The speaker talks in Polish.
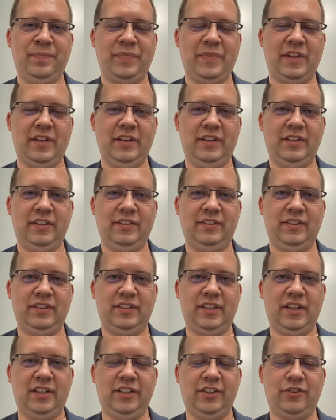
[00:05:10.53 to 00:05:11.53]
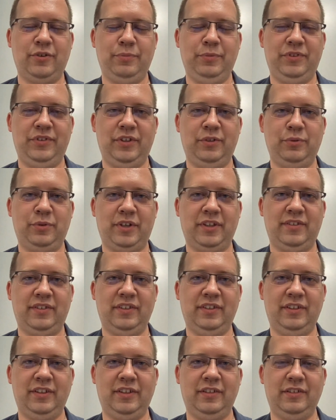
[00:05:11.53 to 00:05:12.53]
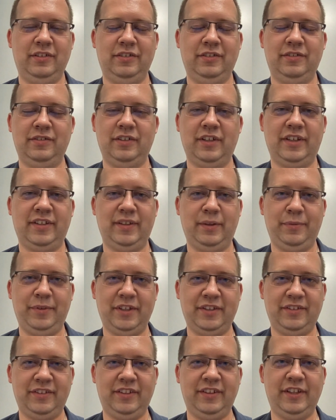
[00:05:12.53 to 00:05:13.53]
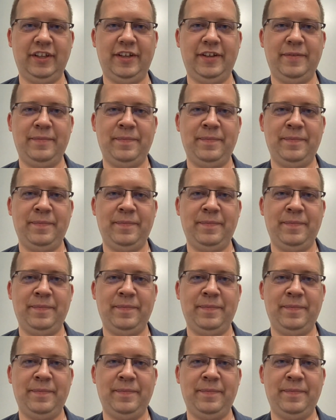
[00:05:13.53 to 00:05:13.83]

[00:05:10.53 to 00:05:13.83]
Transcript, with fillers: e, Centralnej Komisji Edukacyjnej, y, Egzaminacyjnej.